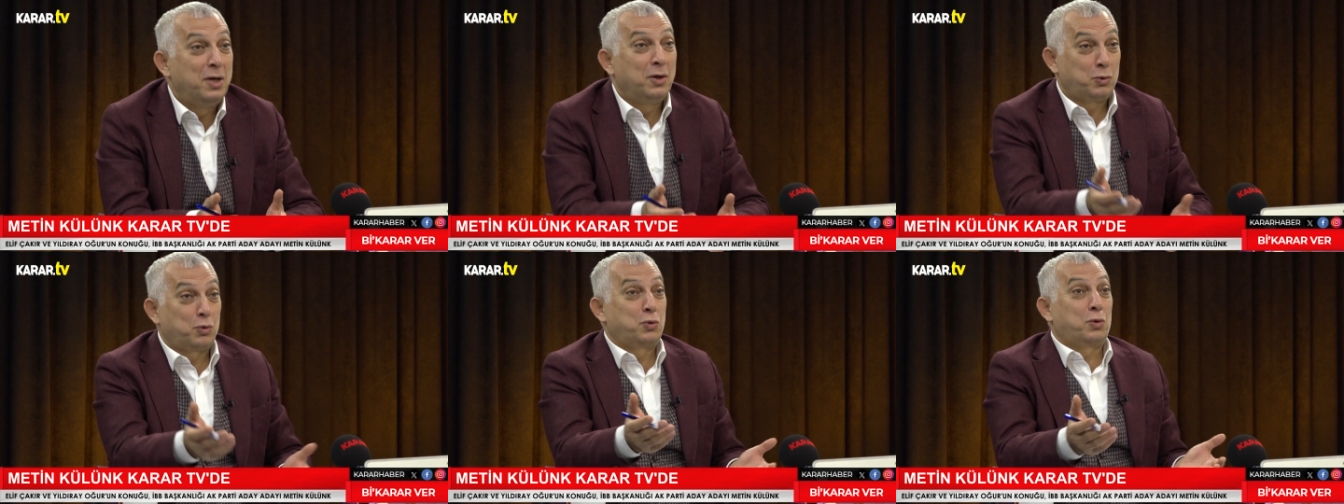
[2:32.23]

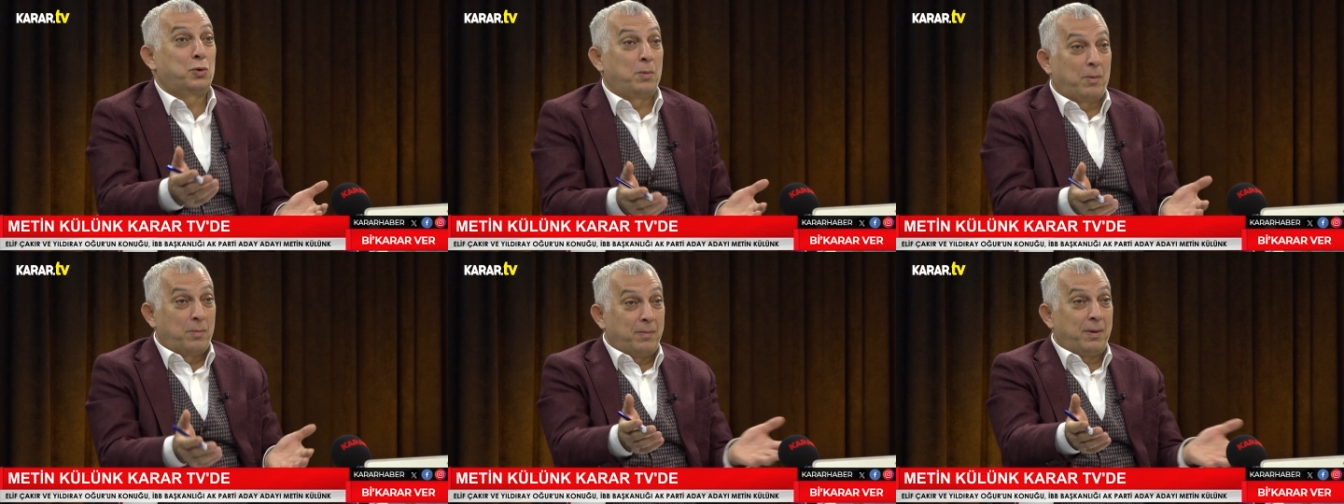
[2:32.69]
Çocukluğum
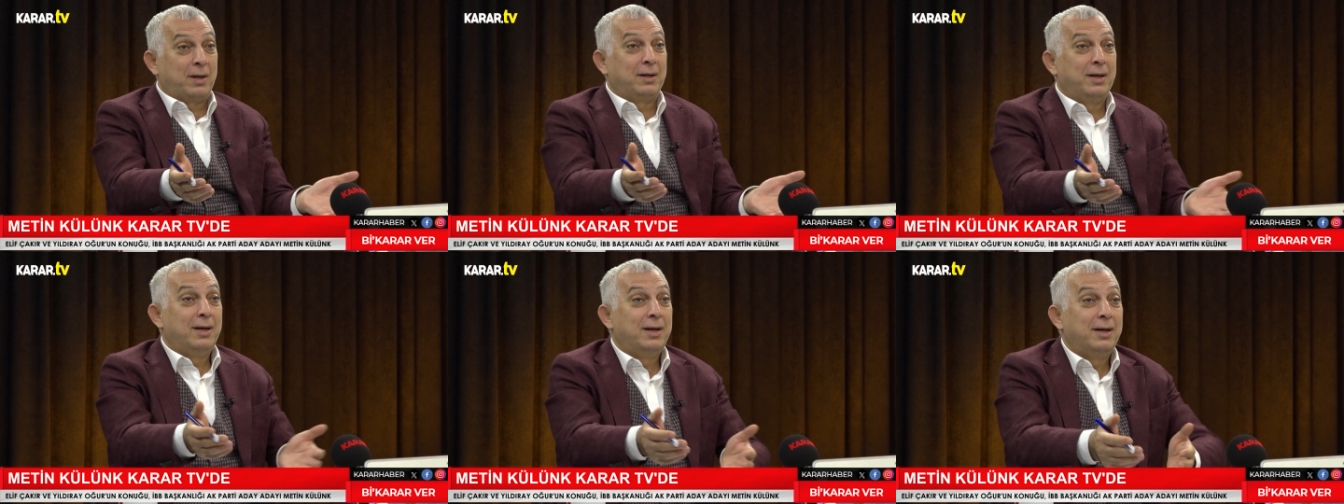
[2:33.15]
ama ben
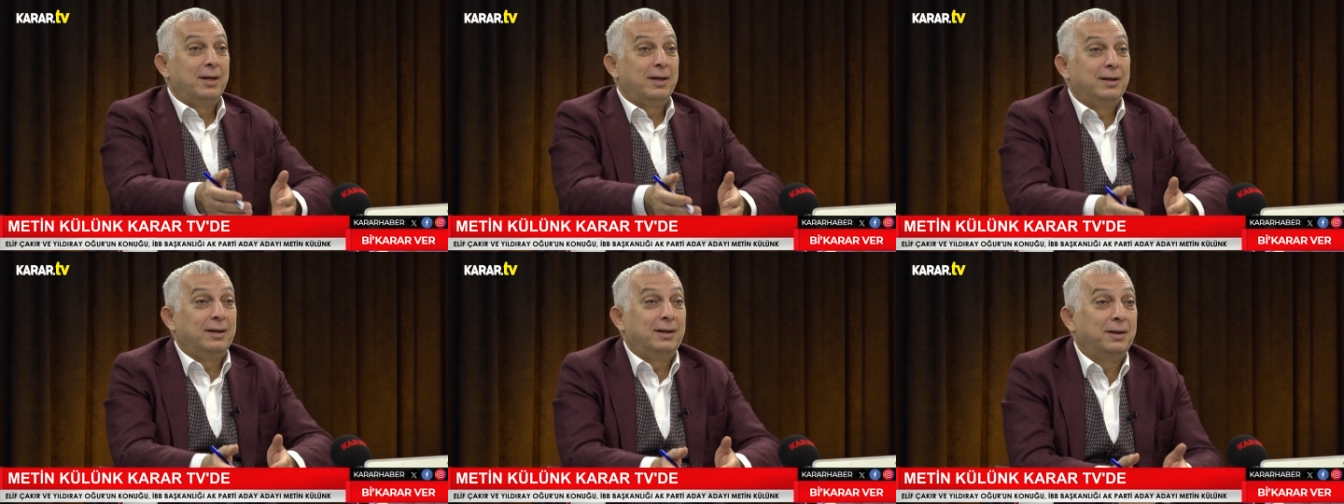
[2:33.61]

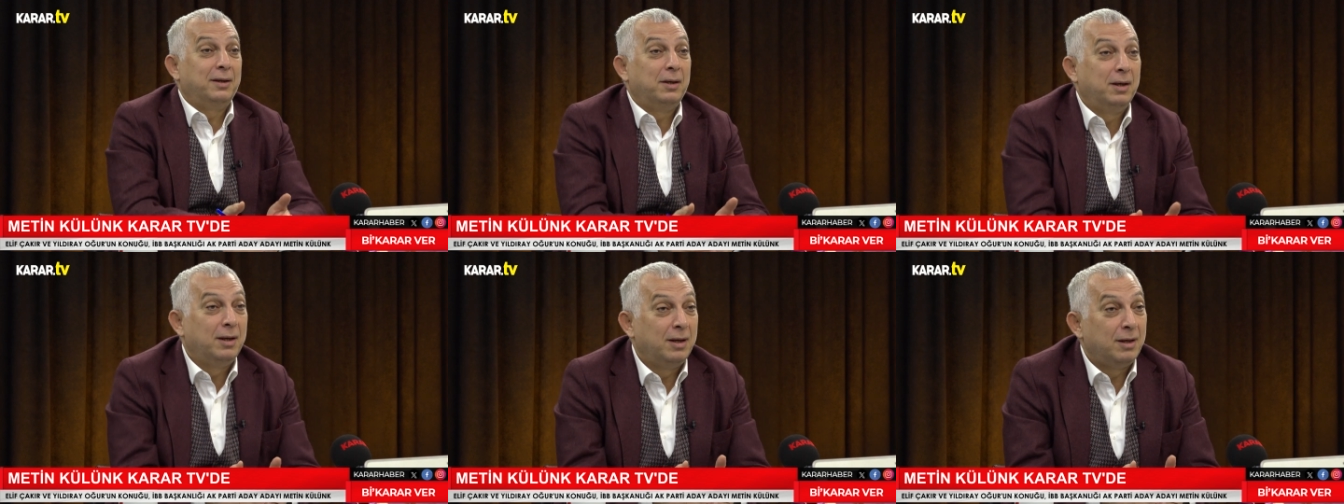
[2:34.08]
Çocukluğunuz e,
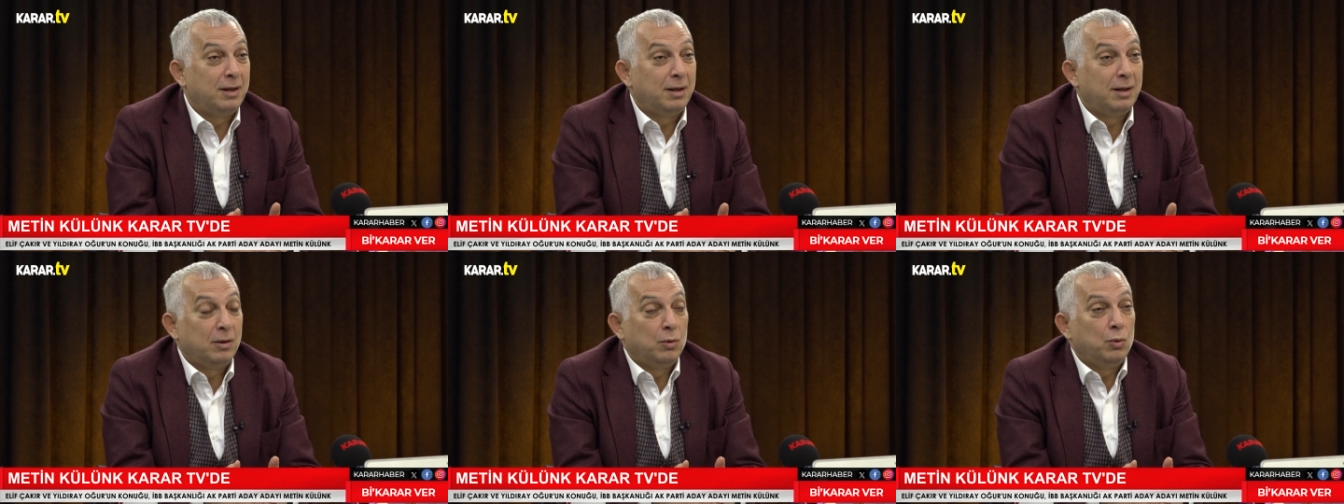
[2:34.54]
ne kadar
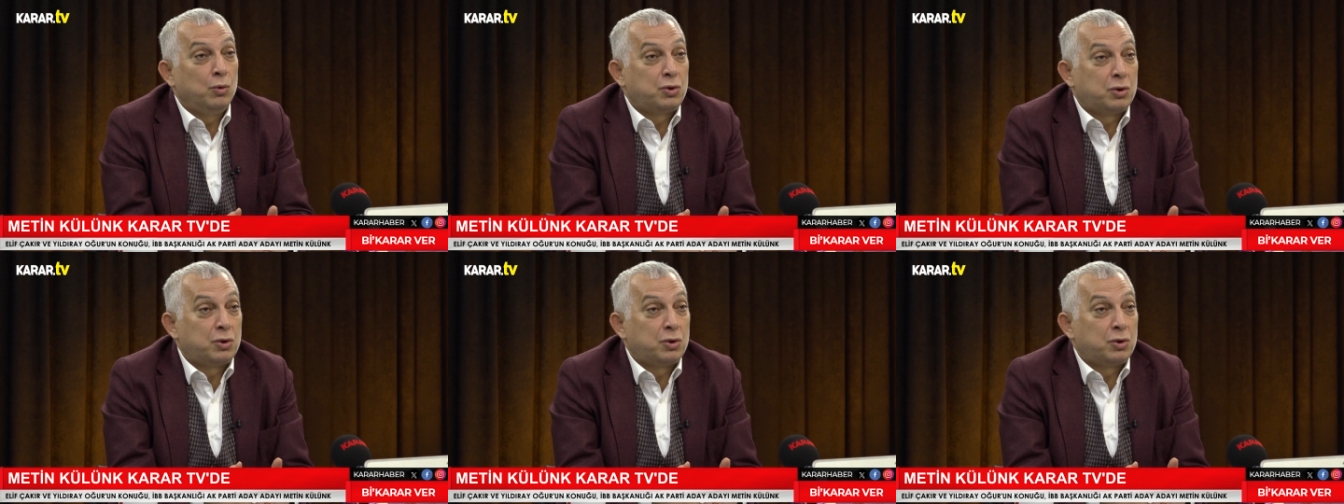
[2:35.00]
kaç yıl yaşadınız?